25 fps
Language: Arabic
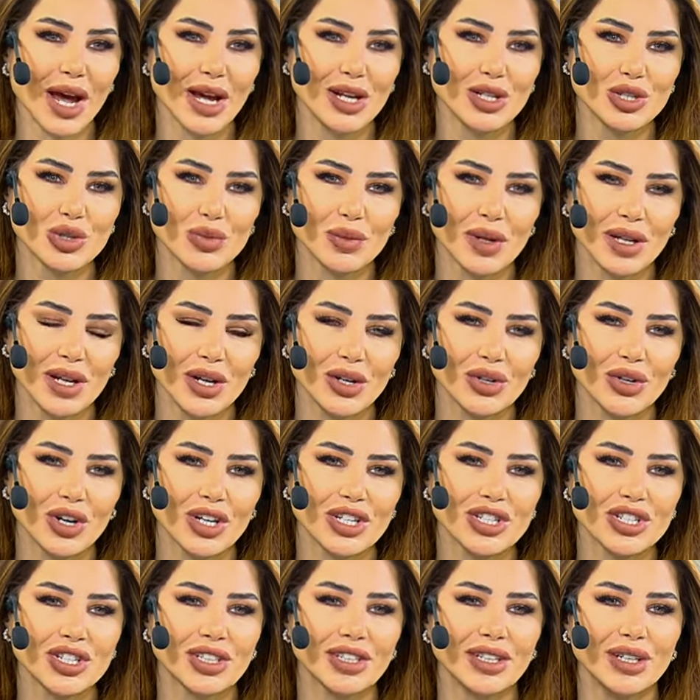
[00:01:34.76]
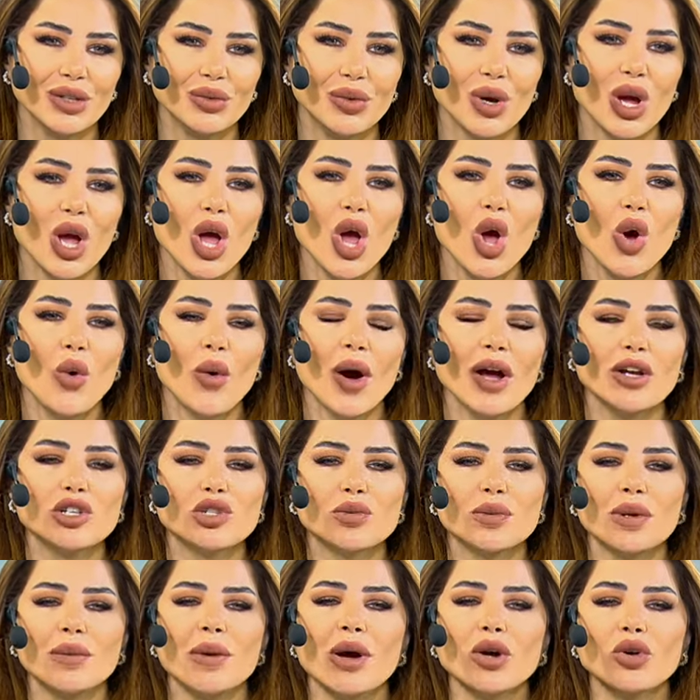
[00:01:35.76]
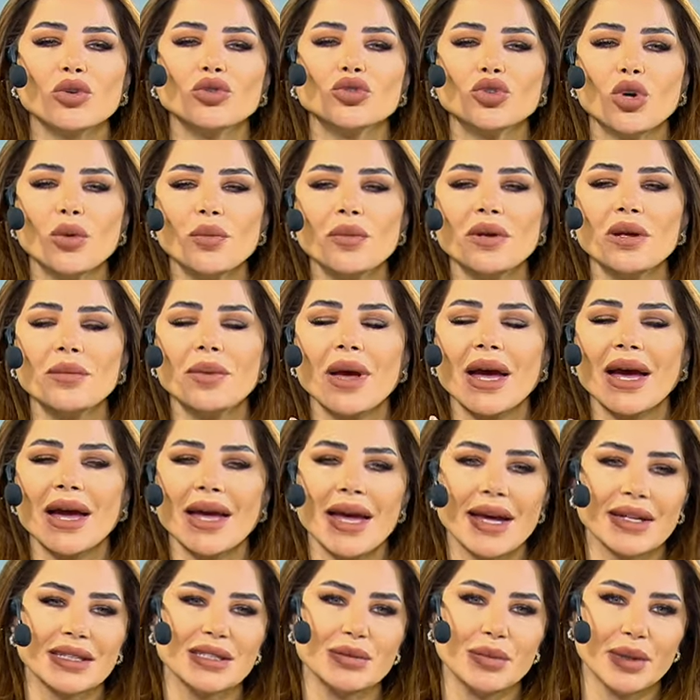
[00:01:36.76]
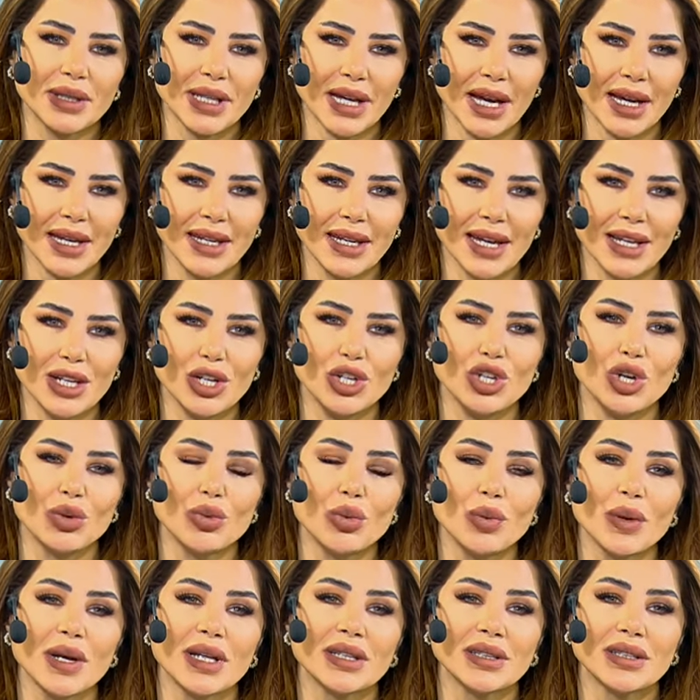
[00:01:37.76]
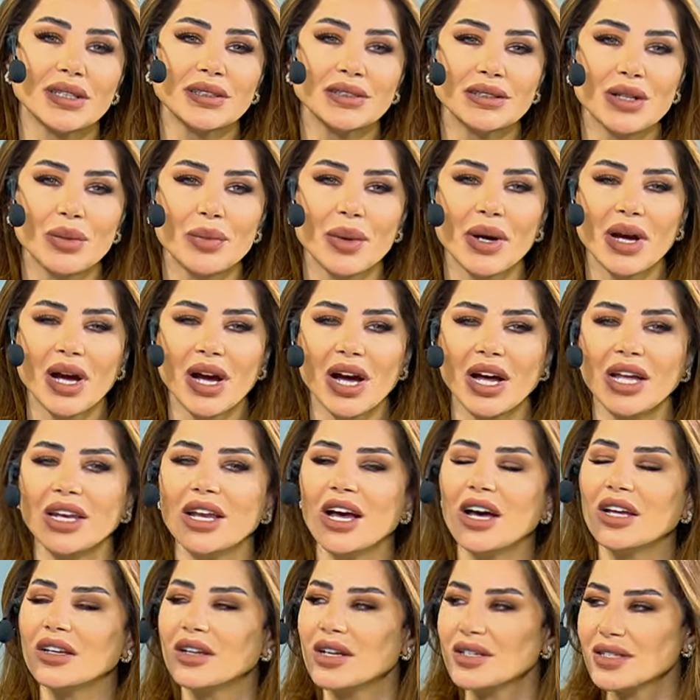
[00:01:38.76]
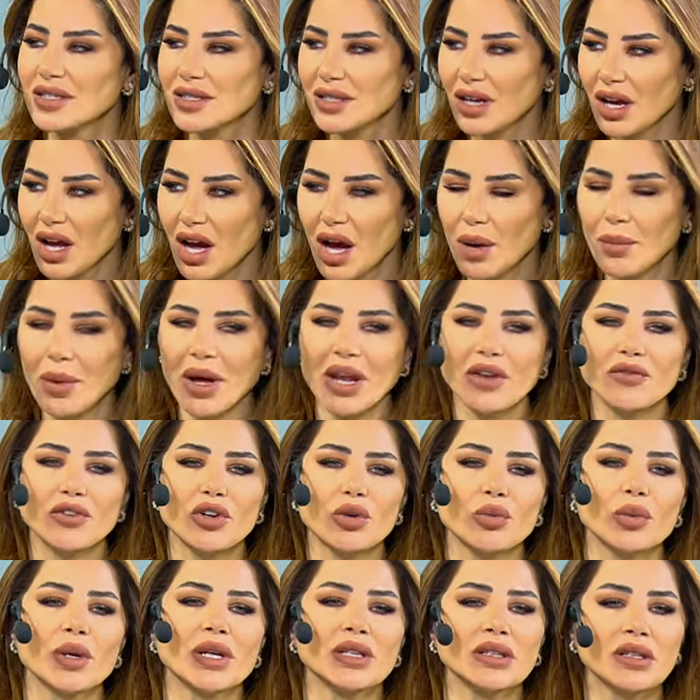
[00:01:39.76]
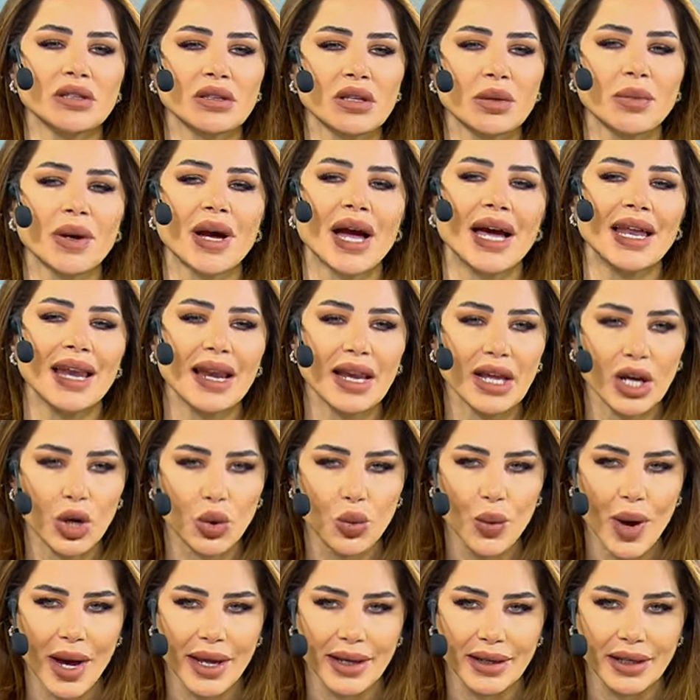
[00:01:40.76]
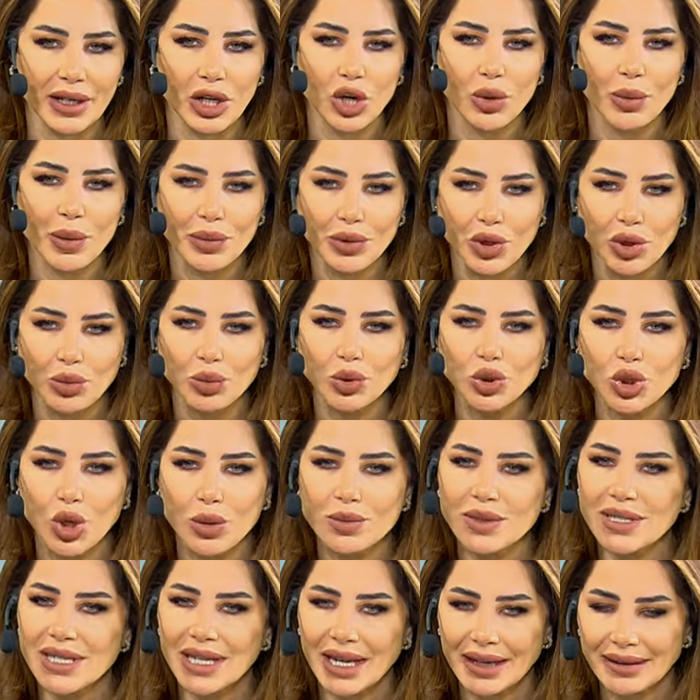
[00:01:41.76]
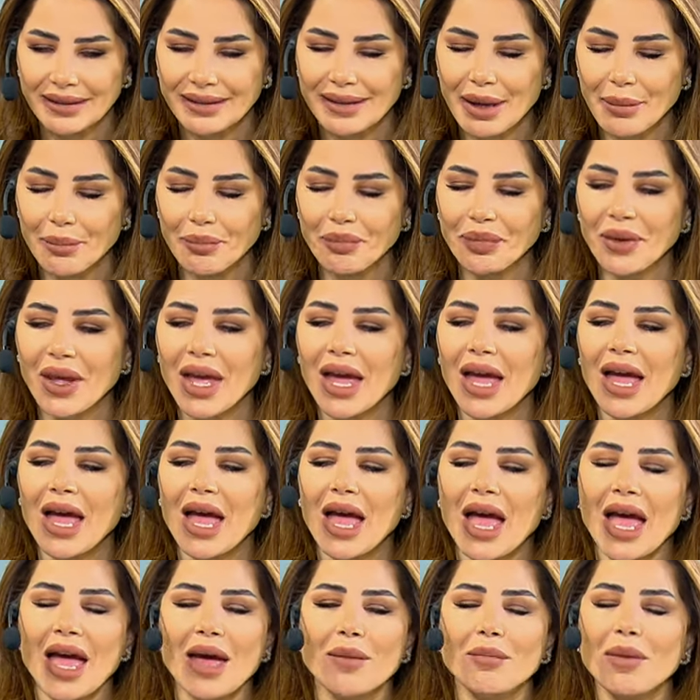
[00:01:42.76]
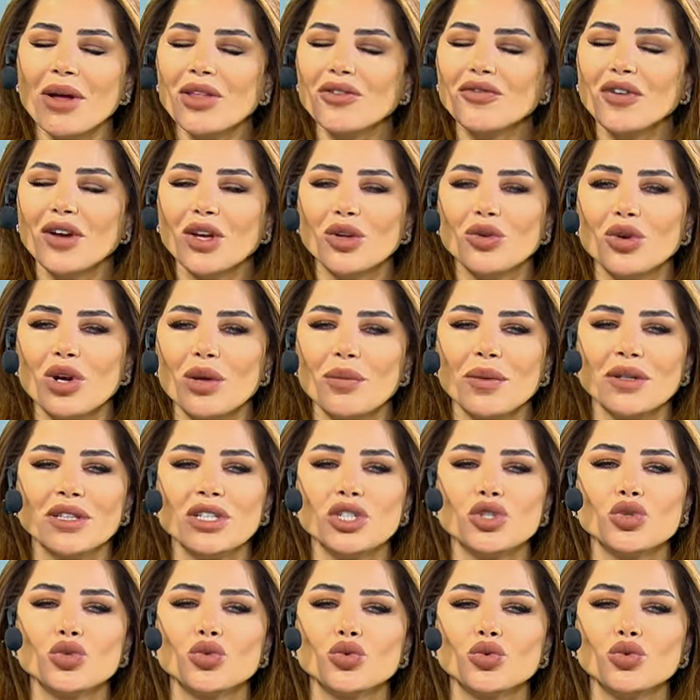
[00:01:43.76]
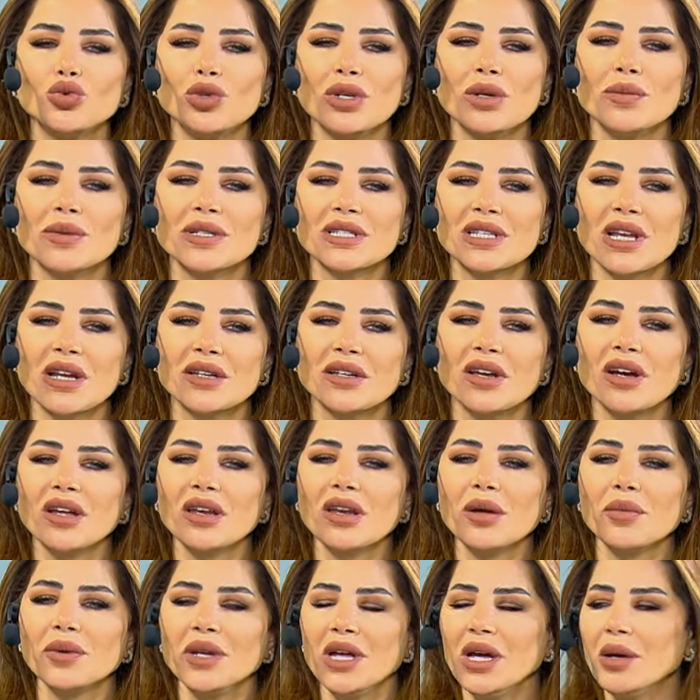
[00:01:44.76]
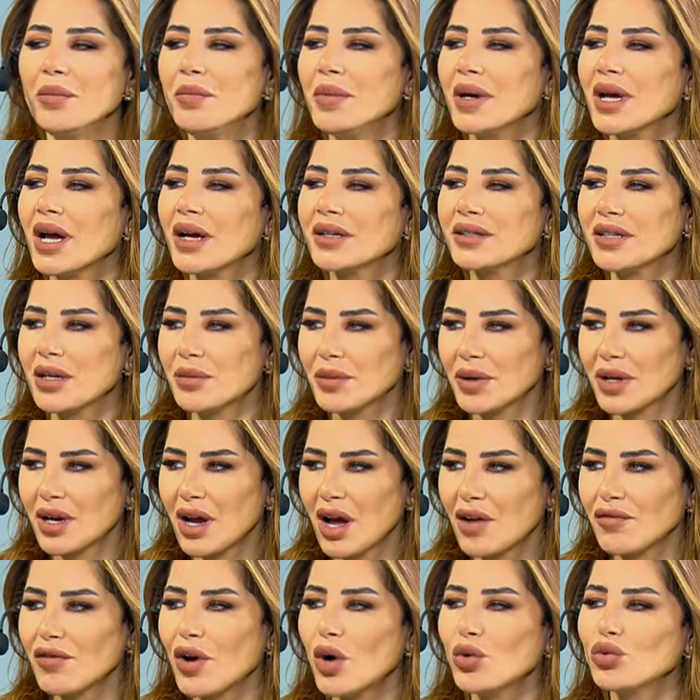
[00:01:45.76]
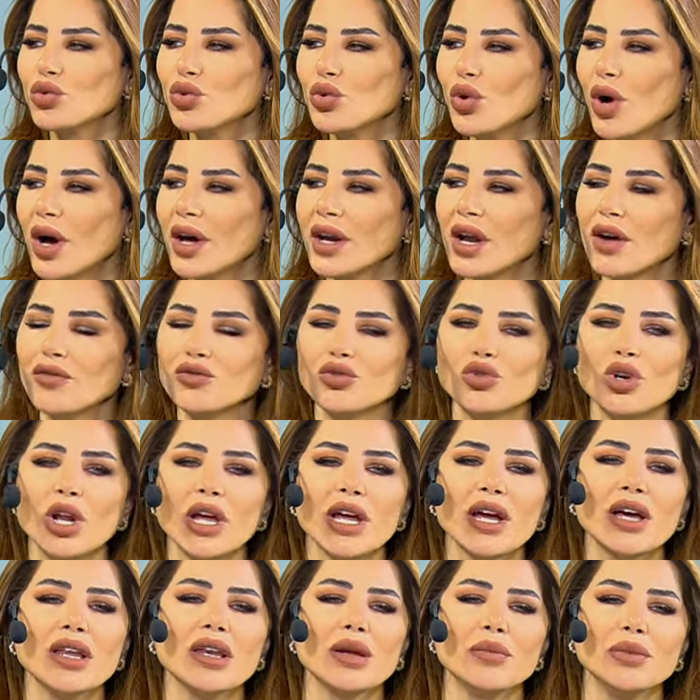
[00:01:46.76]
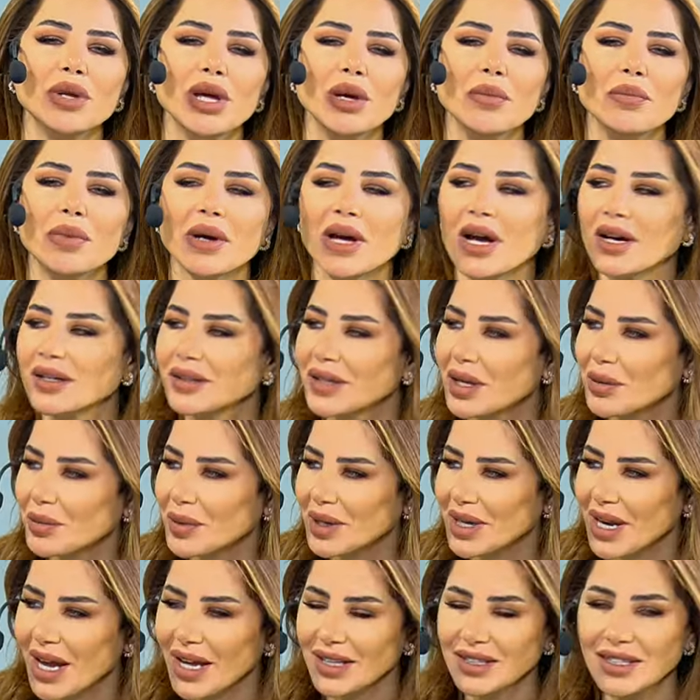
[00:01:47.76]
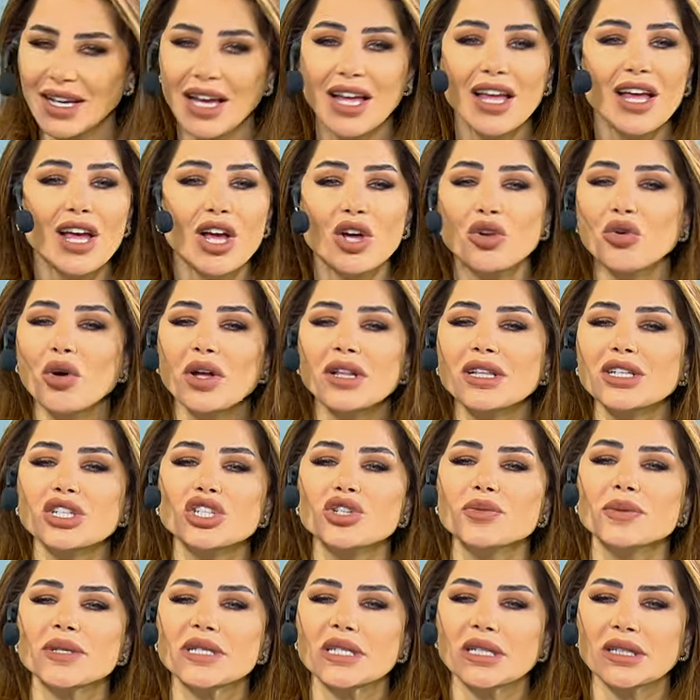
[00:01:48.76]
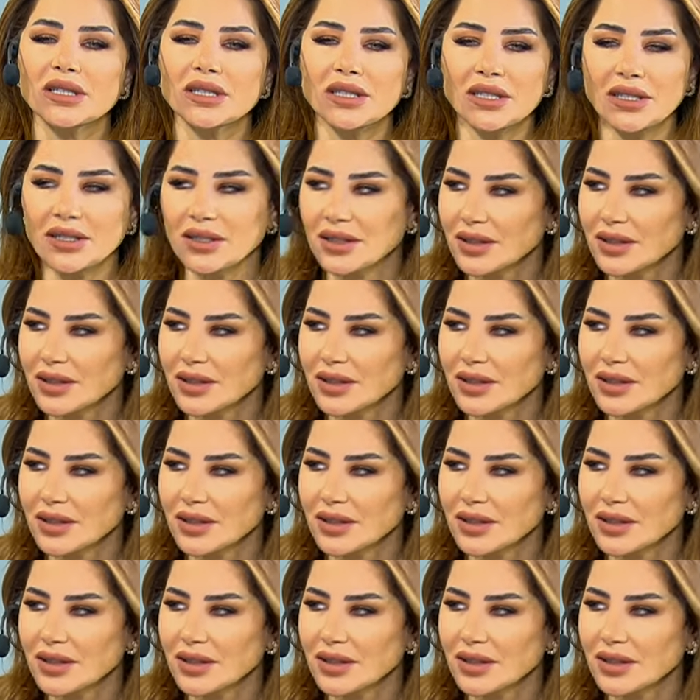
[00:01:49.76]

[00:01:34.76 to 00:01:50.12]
الجمله لانه عن جد حلوه وهاي الجمله ما كنت عمري بحياتي بتخيل انه ممكن تنطبق على الاصدقاء بعرف انه ممكن تنطبق على الاخوان اللي هم بتربطهم صله دم ما تفكروا لما تيجوا تقولوا لي مثلا يا الله بنحبك اكثر من رهف او تروح على رهف آه. تقول لها يا الله بنحبك اكثر من ناديه انه هذا الشيء بيسعدني